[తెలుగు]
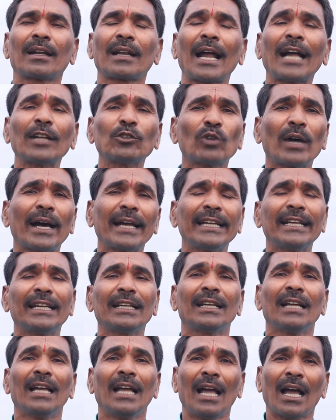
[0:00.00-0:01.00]
రాజుగారి
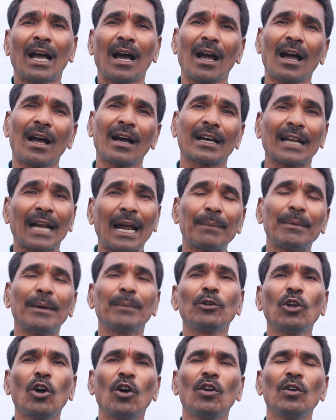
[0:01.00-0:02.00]

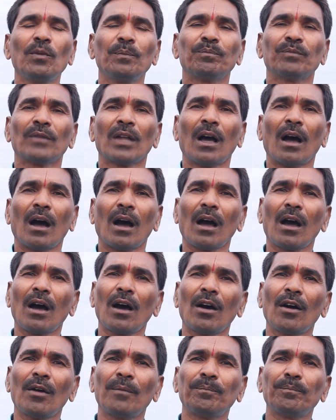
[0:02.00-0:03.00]
గ్రామంలో
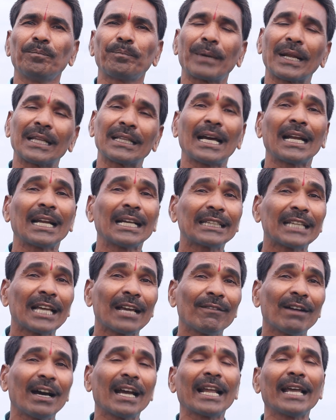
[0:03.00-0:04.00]
ప్రధాన
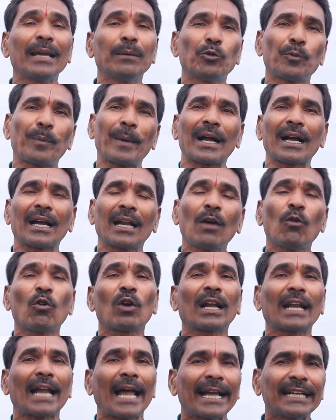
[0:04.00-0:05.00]
దేవాలయము పక్కన
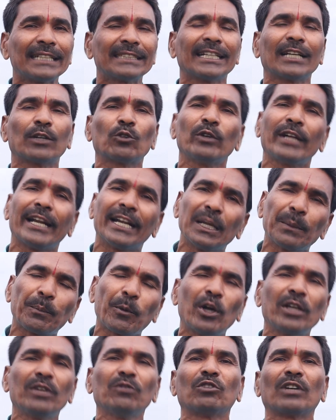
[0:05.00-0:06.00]
ఒక రాగి చెట్టు
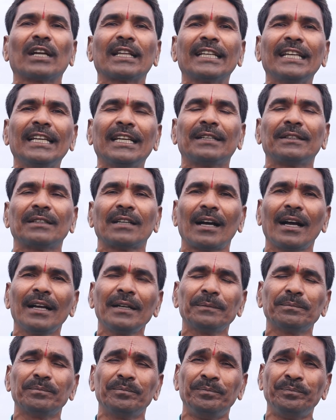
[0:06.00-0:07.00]
ఎండిపోయి ఉన్నది
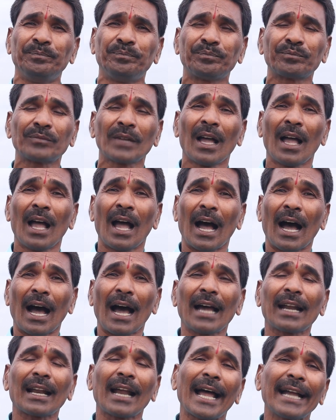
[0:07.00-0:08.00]

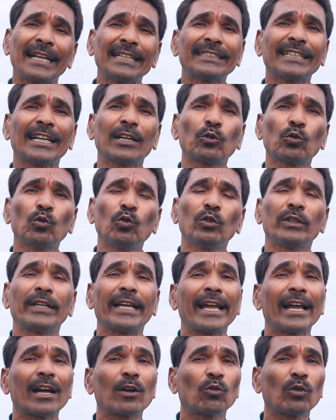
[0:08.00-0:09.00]
ఆ రాగి చెట్టుకు
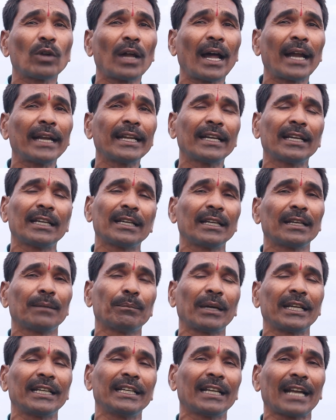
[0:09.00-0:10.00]
ఏ కులాని
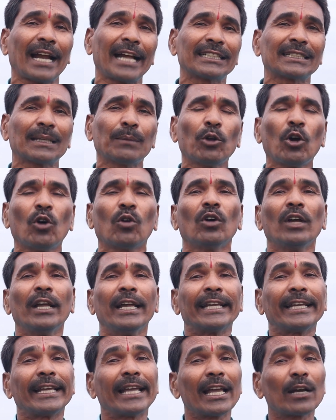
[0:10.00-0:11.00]
ఈ రాజ్యంలో
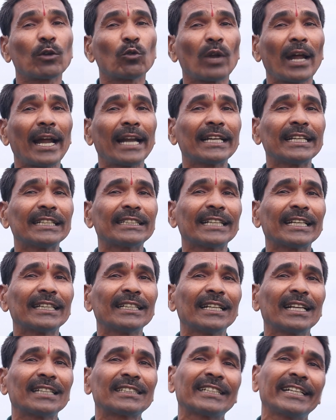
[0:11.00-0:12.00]
ఏ కులానికి
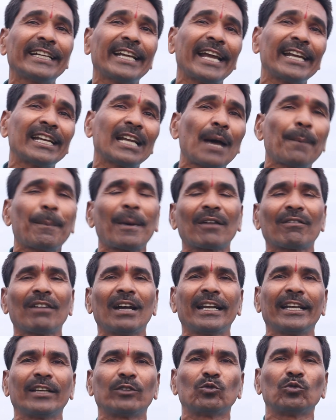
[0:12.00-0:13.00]
చెందిన స్త్రీ అయినా
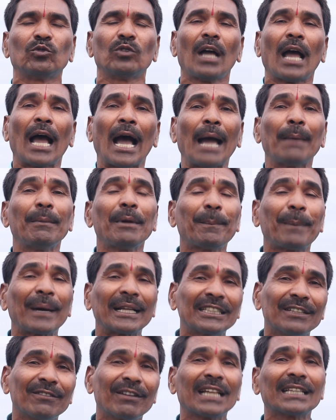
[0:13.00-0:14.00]
పర్వాలేదు ఆమె
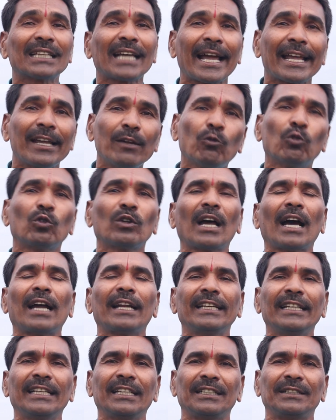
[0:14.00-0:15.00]
పతివ్రత అయి
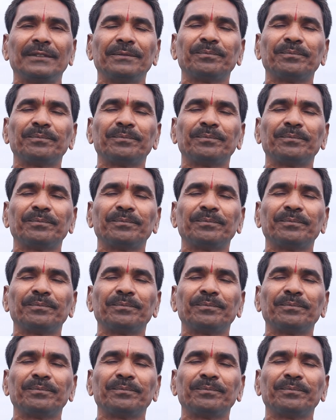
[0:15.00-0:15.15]
ఉండాలి